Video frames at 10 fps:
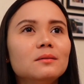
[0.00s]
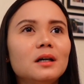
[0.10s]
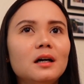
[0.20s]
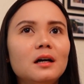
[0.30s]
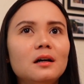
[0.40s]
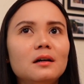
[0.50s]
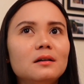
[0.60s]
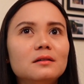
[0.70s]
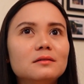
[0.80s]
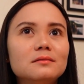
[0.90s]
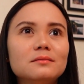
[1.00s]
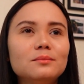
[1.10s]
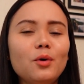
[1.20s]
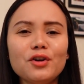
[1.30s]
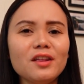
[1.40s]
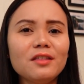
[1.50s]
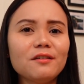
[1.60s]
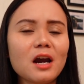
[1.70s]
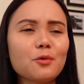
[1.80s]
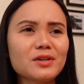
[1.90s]
uh, more than
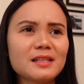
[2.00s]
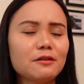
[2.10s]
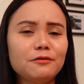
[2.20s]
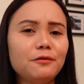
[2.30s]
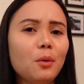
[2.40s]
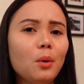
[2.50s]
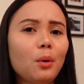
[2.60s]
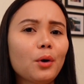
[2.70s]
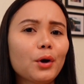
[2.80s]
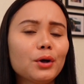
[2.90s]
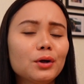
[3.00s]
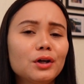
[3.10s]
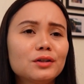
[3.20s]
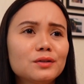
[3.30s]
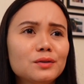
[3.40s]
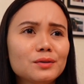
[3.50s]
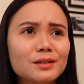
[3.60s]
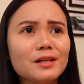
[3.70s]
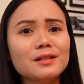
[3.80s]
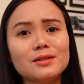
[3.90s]
3 hours, like 4 to
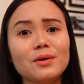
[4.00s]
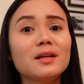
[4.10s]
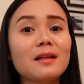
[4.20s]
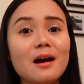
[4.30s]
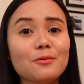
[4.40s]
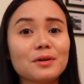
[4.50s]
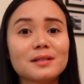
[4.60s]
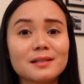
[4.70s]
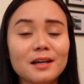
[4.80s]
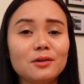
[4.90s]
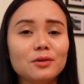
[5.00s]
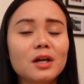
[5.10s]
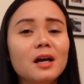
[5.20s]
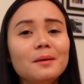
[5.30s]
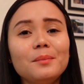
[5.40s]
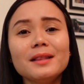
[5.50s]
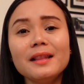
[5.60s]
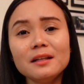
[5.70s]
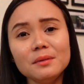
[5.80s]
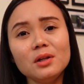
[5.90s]
6 to 8 hours, ganun. But
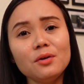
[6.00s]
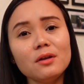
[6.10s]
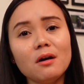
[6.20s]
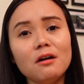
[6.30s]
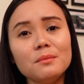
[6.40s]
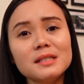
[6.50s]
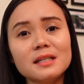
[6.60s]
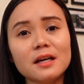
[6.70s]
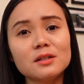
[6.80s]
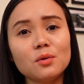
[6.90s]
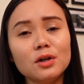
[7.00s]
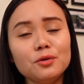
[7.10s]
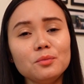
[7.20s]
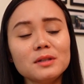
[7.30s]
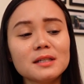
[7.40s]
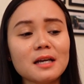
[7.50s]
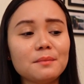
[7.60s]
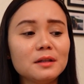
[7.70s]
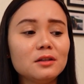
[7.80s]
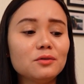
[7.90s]
let me know in the comments guys kung ano yung
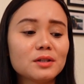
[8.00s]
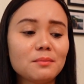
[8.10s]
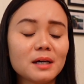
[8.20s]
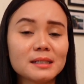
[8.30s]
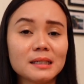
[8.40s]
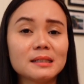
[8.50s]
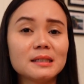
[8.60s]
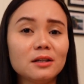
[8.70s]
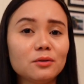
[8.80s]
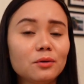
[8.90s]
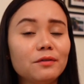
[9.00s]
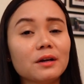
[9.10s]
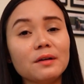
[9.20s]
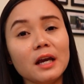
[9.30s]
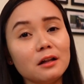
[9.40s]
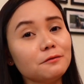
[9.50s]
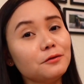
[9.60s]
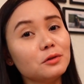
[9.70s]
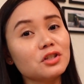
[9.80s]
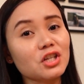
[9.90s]
masasabi ninyo sa mga scents na ito. Very
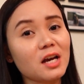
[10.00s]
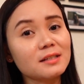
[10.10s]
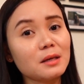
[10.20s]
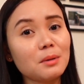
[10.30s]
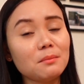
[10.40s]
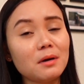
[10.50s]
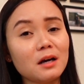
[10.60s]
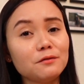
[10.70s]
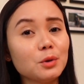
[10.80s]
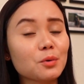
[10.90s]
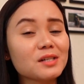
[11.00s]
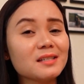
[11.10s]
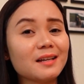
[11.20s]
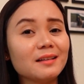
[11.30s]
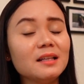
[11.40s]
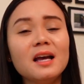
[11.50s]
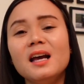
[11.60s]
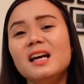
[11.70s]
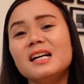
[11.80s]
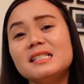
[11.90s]
helpful siya sa ibang mga viewers natin
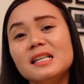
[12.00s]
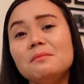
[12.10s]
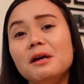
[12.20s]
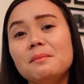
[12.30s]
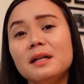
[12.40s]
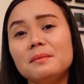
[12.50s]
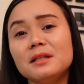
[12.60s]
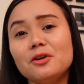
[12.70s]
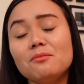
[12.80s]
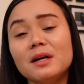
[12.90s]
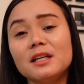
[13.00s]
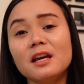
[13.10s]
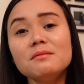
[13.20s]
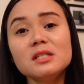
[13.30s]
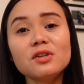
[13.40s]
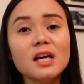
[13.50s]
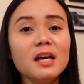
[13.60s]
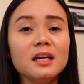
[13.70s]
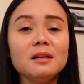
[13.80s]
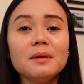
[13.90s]
kasi iba-iba naman tayong body chemistry,
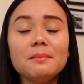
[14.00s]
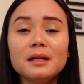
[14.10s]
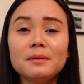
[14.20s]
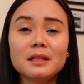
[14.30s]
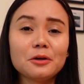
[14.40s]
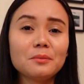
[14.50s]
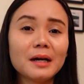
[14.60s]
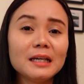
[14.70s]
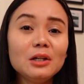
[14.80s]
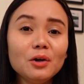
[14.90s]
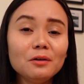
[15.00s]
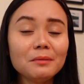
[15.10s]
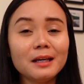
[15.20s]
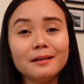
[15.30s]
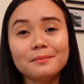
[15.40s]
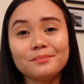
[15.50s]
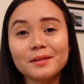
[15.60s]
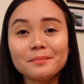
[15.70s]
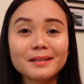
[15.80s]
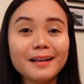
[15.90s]
iba-iba naman tayong mga ilong, may
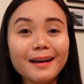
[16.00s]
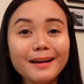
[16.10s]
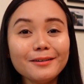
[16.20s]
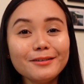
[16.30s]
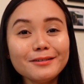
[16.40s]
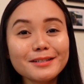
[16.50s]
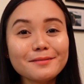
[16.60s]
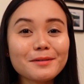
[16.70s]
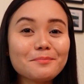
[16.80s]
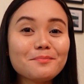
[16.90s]
matangos, may